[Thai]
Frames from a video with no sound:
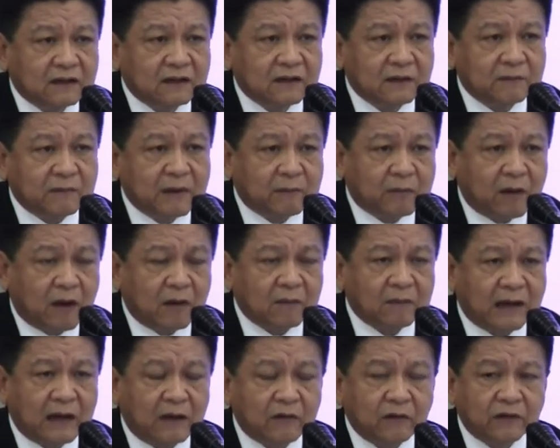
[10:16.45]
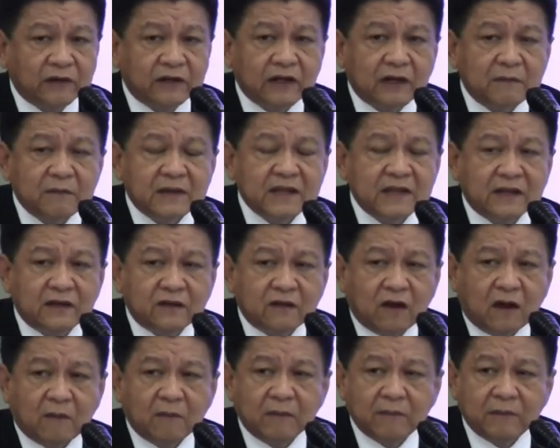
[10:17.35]
คือไปปลอมเขาโดยที่เขาไม่ยิน
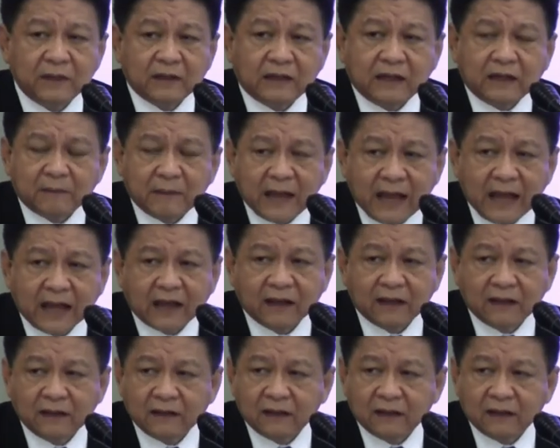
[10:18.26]
ยอมมันผิดทางแพ่ง